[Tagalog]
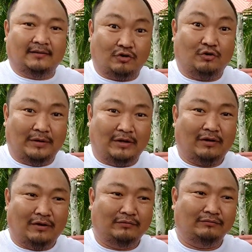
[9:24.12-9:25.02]
So, kung
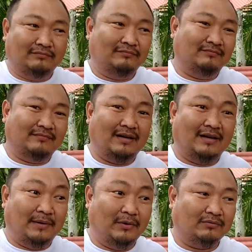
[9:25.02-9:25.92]
meron kayong mga
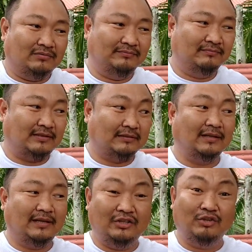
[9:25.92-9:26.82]
manok,
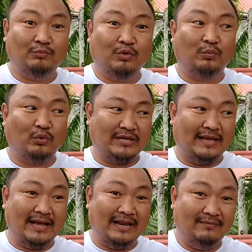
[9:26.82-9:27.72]
tanggalin yung pupo sa
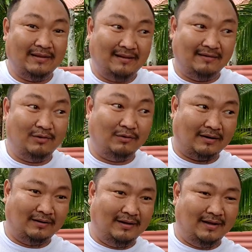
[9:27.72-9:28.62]
ilalim ng
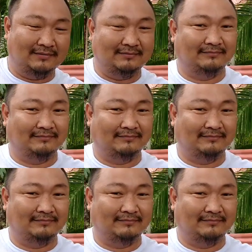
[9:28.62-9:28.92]
lugar nila.